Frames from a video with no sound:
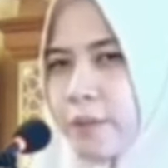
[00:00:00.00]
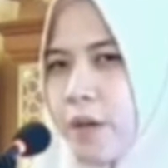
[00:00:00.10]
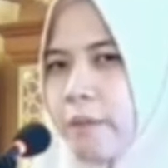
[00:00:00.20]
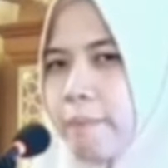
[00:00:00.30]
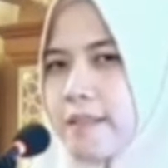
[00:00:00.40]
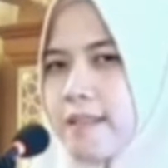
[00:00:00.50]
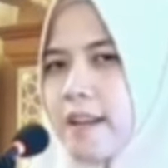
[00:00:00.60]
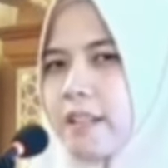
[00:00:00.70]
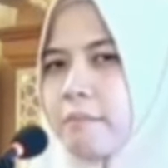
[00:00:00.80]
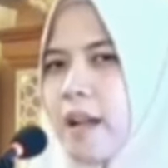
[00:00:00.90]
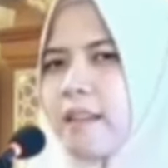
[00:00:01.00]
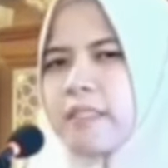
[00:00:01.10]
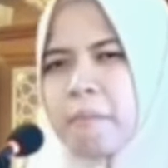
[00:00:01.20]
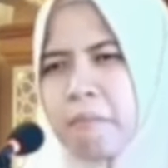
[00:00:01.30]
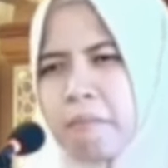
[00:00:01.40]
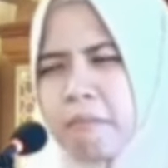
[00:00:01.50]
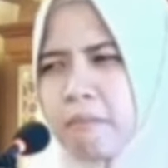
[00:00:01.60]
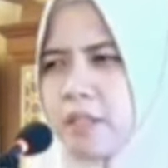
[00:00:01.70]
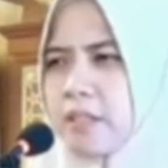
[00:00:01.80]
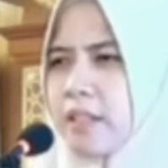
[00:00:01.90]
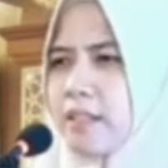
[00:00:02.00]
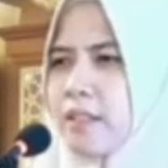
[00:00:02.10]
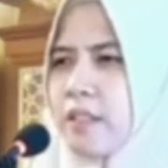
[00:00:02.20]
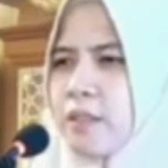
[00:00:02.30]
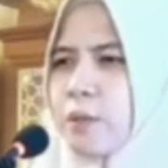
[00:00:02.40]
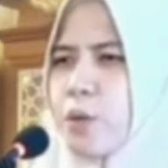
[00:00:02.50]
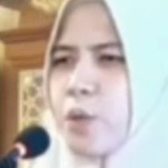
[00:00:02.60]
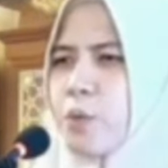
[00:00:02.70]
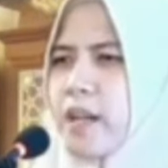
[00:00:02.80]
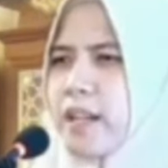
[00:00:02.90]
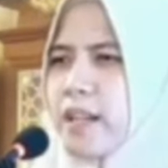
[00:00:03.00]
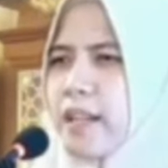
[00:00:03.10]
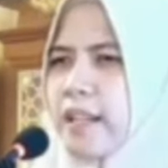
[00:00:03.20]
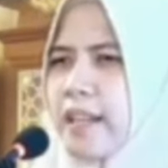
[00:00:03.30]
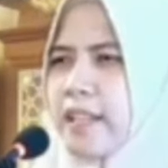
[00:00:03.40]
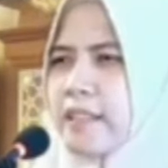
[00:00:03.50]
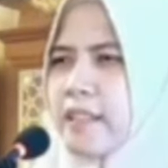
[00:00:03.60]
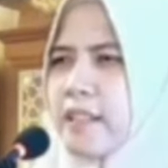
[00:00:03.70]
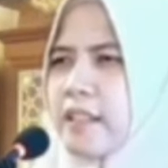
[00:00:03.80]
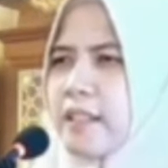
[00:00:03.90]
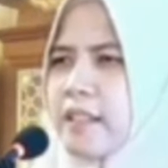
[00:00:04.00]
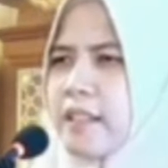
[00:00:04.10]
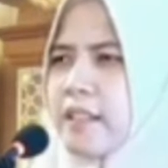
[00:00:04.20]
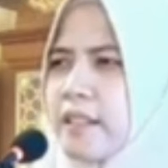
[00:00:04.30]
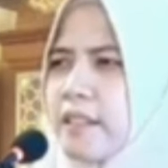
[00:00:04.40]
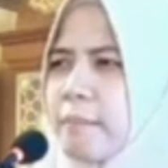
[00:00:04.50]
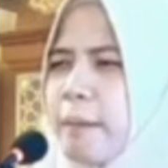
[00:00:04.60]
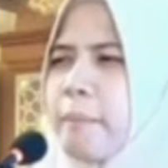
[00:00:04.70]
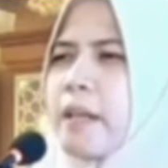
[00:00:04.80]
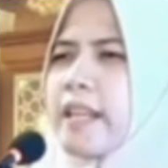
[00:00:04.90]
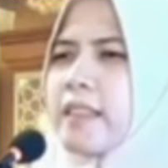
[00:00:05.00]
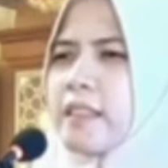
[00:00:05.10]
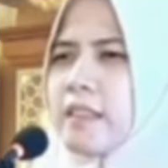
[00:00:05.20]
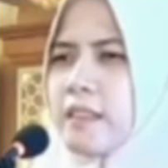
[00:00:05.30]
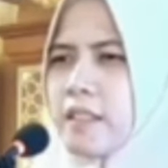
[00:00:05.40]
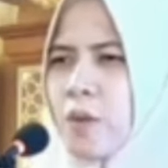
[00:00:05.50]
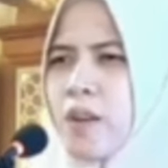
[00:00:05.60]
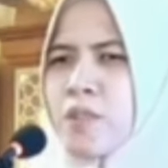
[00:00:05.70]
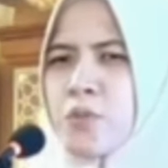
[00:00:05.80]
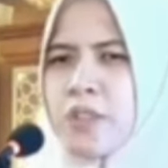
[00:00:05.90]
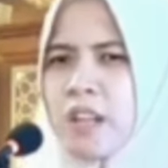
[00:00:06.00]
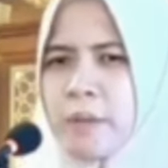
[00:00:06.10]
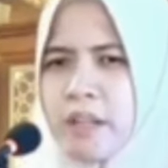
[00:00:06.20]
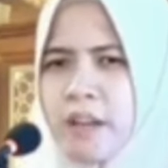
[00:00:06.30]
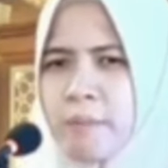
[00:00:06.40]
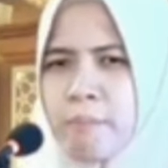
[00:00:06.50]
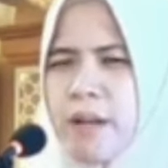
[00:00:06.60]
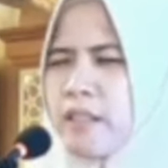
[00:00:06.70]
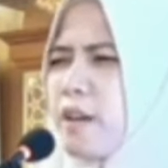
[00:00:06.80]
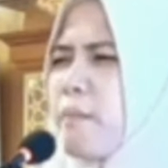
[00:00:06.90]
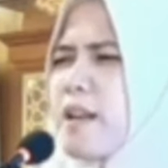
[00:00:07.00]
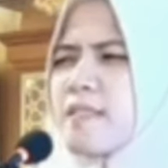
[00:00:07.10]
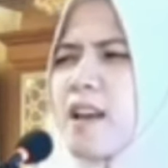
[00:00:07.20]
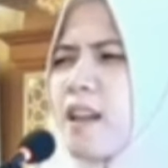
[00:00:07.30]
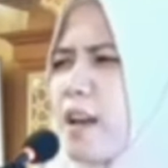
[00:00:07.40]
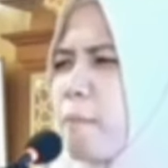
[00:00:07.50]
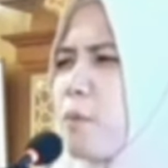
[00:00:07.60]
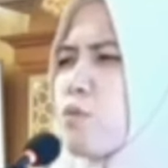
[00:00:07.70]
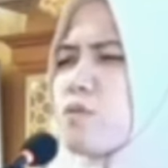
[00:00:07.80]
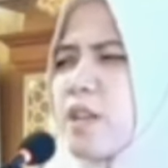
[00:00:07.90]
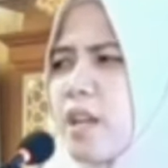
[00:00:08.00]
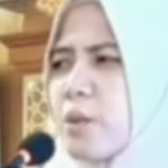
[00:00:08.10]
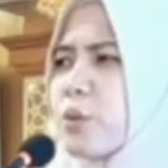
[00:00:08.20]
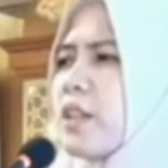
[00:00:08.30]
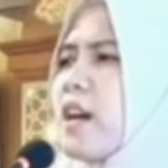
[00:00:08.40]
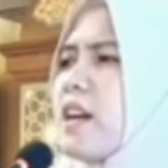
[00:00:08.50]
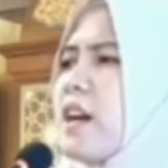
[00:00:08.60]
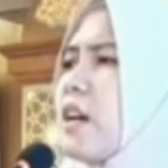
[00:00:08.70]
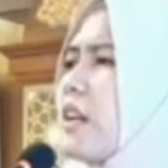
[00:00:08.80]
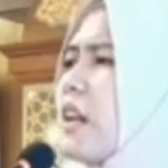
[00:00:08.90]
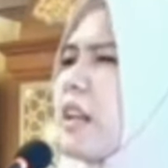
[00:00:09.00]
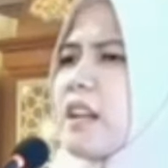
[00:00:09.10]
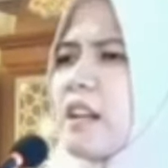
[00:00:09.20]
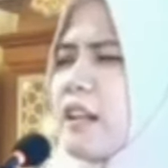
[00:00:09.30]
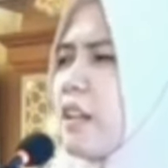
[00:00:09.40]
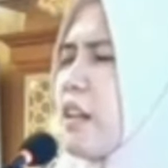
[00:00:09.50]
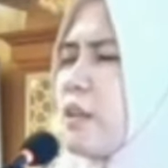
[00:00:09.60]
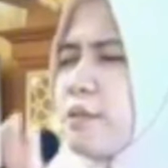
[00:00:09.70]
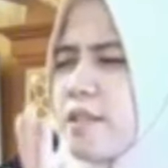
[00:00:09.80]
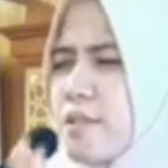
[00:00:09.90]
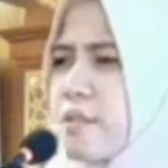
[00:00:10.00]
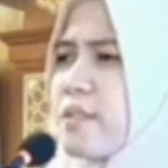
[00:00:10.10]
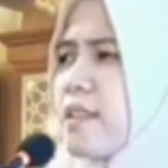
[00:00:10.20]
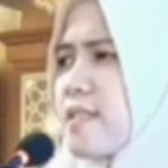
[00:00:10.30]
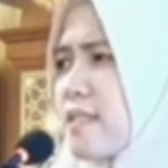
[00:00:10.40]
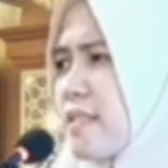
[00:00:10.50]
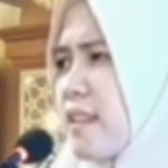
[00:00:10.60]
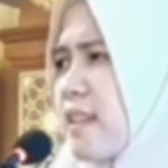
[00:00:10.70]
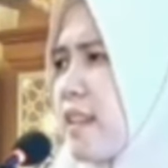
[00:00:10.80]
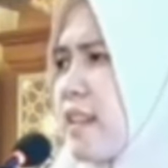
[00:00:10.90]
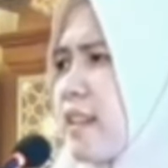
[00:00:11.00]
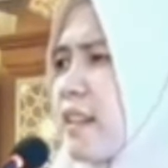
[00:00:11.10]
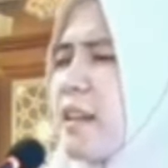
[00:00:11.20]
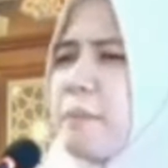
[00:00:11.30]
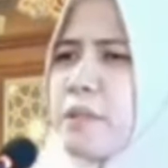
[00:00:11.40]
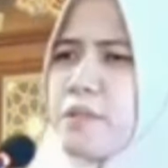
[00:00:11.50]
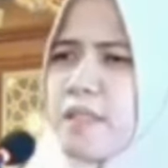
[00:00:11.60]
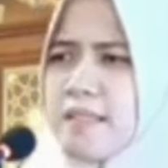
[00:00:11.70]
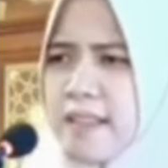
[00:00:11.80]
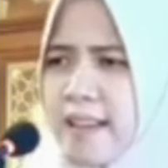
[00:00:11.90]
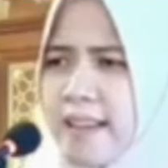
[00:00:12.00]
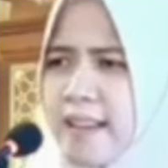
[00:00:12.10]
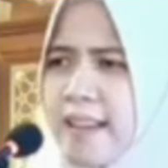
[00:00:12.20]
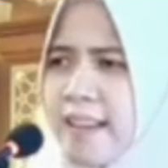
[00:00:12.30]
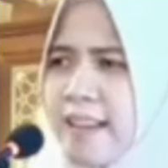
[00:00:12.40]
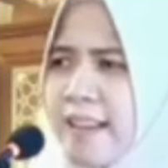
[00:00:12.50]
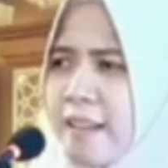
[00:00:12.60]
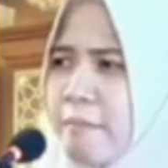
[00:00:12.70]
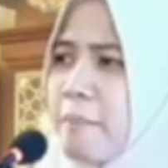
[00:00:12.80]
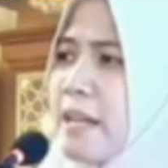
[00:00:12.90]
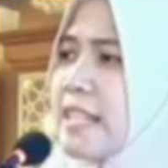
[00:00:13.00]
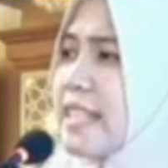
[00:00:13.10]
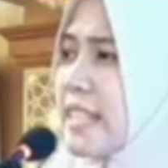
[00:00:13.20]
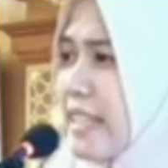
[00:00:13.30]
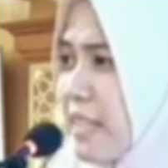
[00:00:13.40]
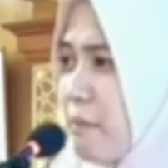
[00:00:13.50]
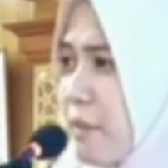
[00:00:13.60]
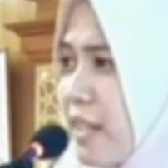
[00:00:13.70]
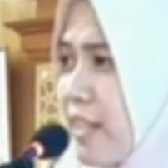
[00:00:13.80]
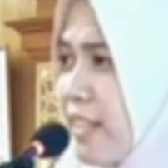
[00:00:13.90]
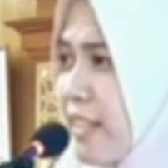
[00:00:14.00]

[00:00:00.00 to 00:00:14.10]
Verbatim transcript: Kok sama pasangan berantem aja. Kok keluarga kayaknya uh, eh, pabelit cek orang sudah nama ya banyak masalah pusing utang gak kelar kelar gak lunas lunas kenapa ya ustazah pabaliut ya bu ya